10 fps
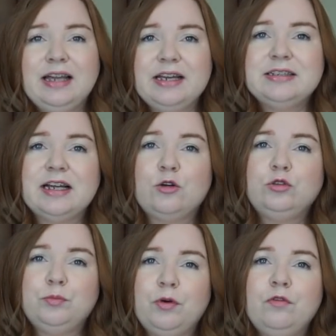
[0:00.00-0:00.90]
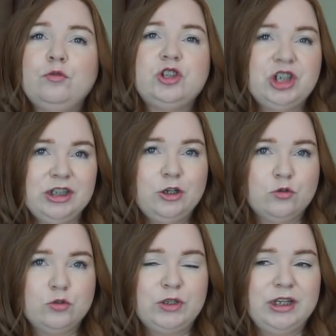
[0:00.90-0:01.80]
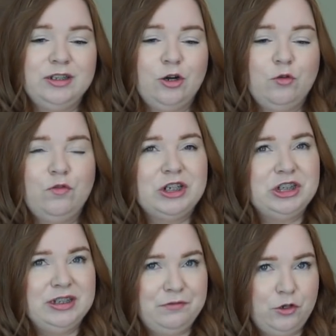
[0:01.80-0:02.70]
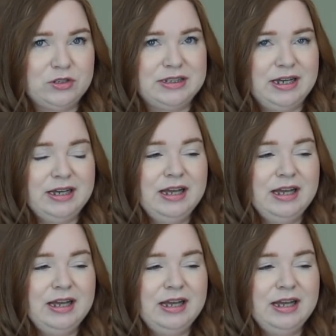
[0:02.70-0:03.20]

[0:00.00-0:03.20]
Ta jest taką typową cienką sukienką właśnie na wiosnę.